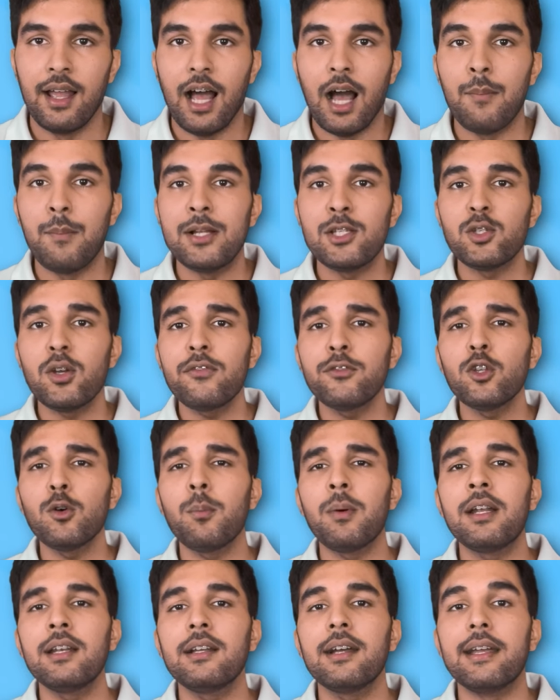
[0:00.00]
अब एच तो
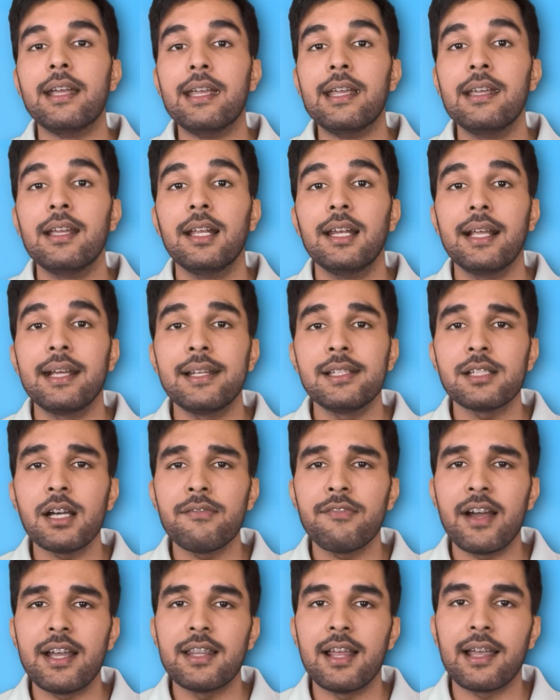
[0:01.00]
बन गई लेकिन इसका
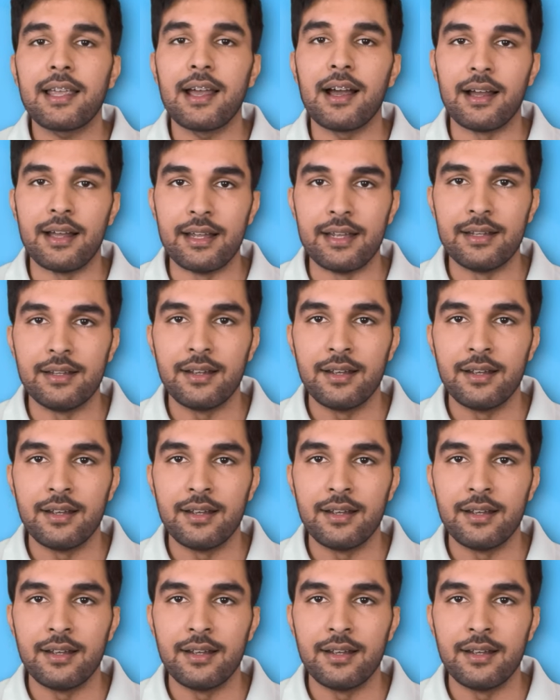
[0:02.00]
फ़ायदा क्या है